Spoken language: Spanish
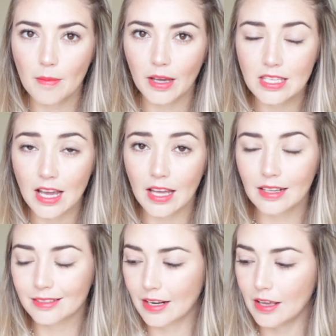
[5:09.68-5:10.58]
y de maquillaje,
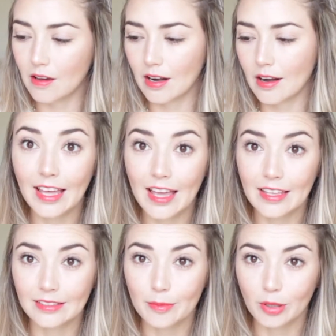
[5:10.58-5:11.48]
les quería hablar de
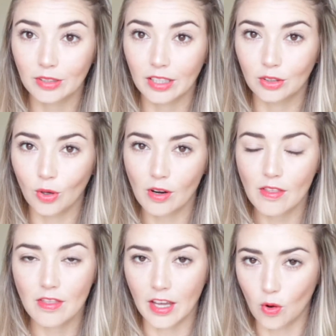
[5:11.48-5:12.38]
este protector
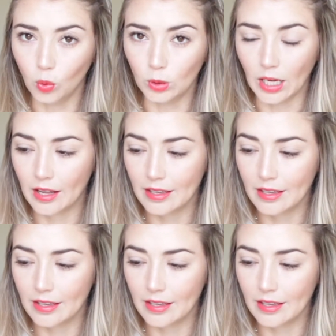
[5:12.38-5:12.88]
de Kula.